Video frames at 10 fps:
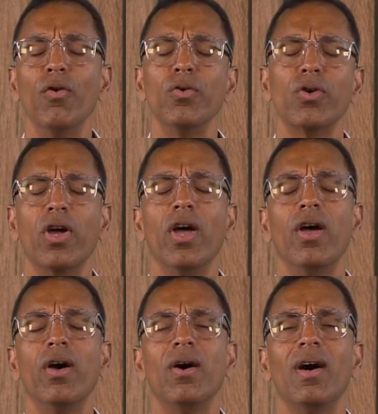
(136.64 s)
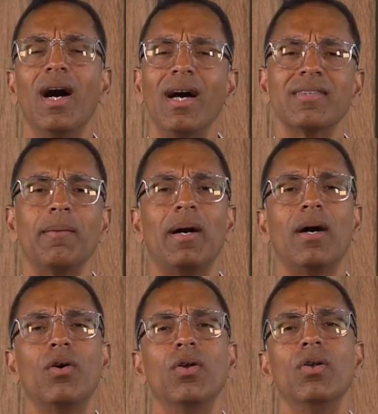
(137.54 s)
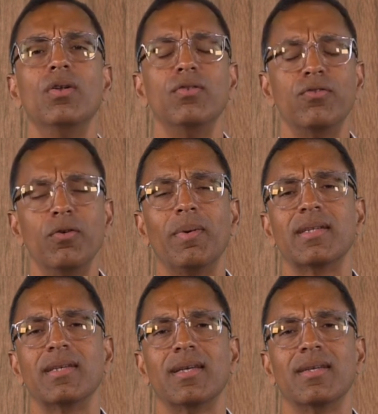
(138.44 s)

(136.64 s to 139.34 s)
nos cœurs à sa parole ce matin.